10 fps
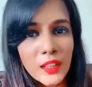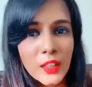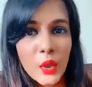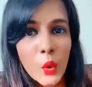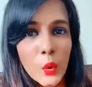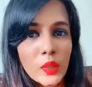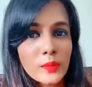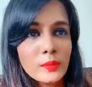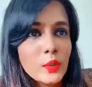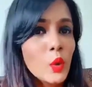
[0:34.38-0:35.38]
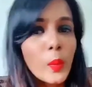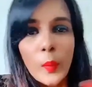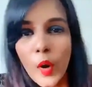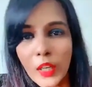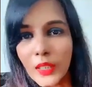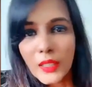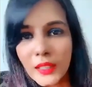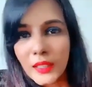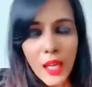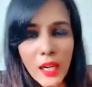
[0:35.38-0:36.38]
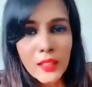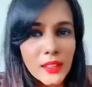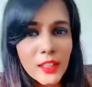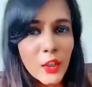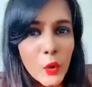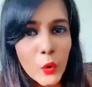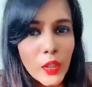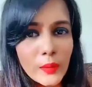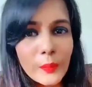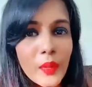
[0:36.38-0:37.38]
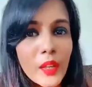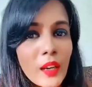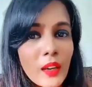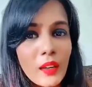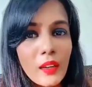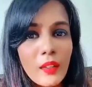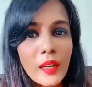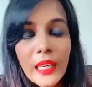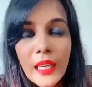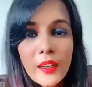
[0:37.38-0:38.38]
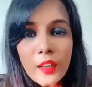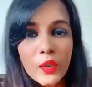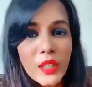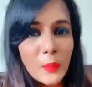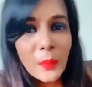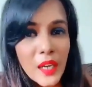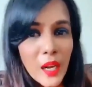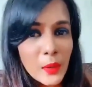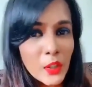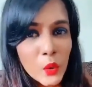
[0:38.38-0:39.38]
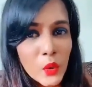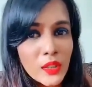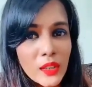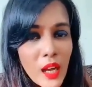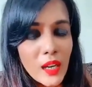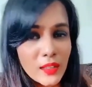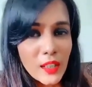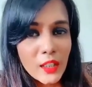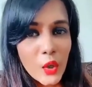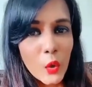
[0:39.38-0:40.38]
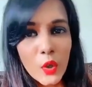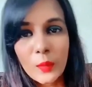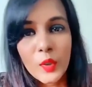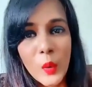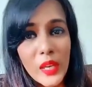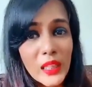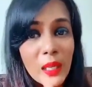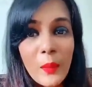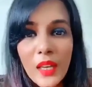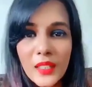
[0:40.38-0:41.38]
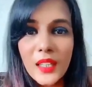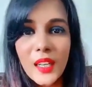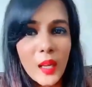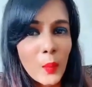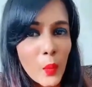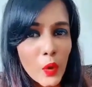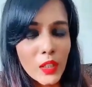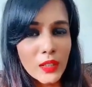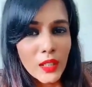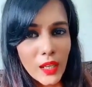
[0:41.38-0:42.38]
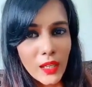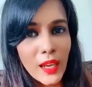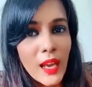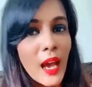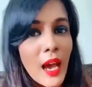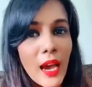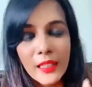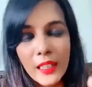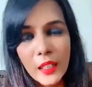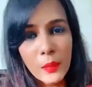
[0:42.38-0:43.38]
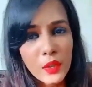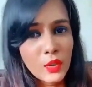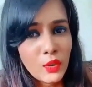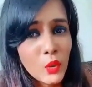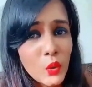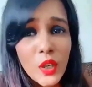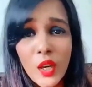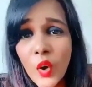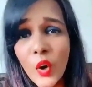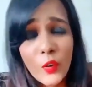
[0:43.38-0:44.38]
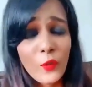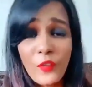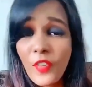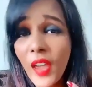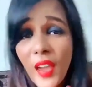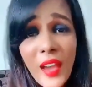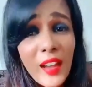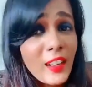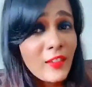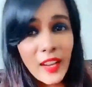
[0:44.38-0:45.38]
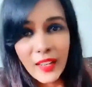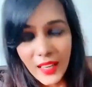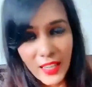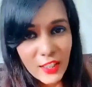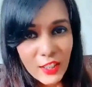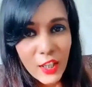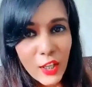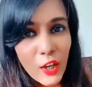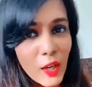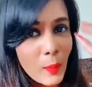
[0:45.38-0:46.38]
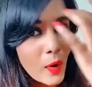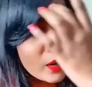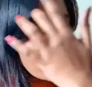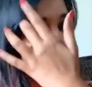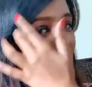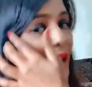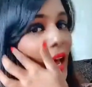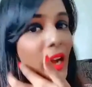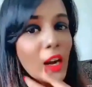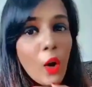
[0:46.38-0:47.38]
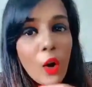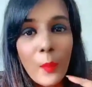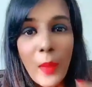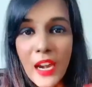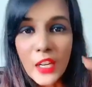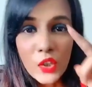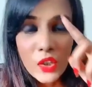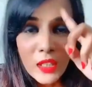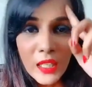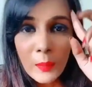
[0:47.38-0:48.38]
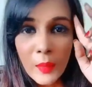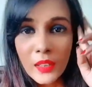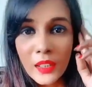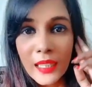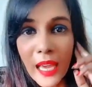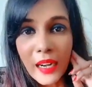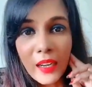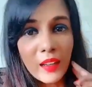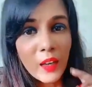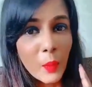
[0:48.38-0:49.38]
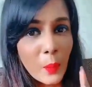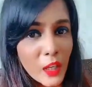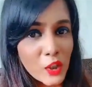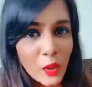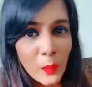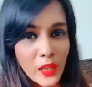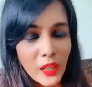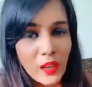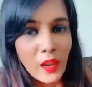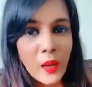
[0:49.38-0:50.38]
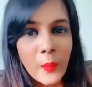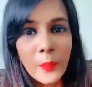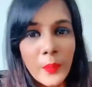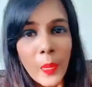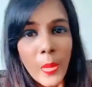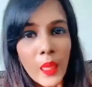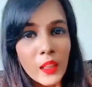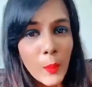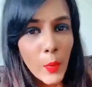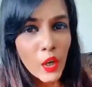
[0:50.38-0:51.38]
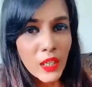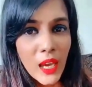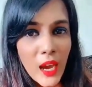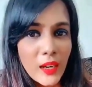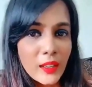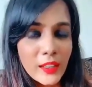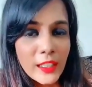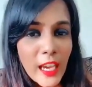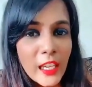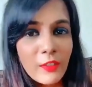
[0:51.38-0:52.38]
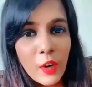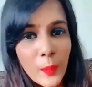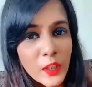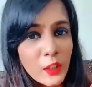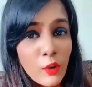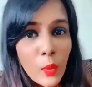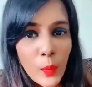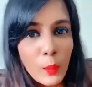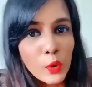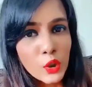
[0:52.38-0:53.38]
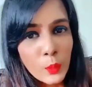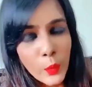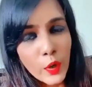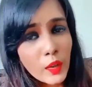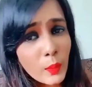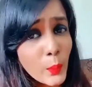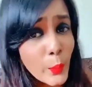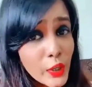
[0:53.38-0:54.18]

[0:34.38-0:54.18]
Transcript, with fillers: தானா சேர்ந்த கூட்டம் சூப்பர் மாடல் இன் தானா சேர்ந்த கூட்டம் ஈகர் டு சி மீரா இன் தானா சேர்ந்த கூட்டம் ஸோ இந்த மாதிரி எல்லாம் போனதுனால ஐ திங்க் மிஸ்டர் சூர்யா காட் வெரி வெரி இன்செக்யூர் அபவுட் இட் அண்ட் அவங்க மேனேஜர் டீம்லேருந்து டைரக்டருக்கு ப்ரெஷர் பண்ணியிருக்காங்க இந்த பொண்ணு யாரு ஏன் இவ்வளோ பற்றி இவ்வளோ ப்ரொமோஷன் போய்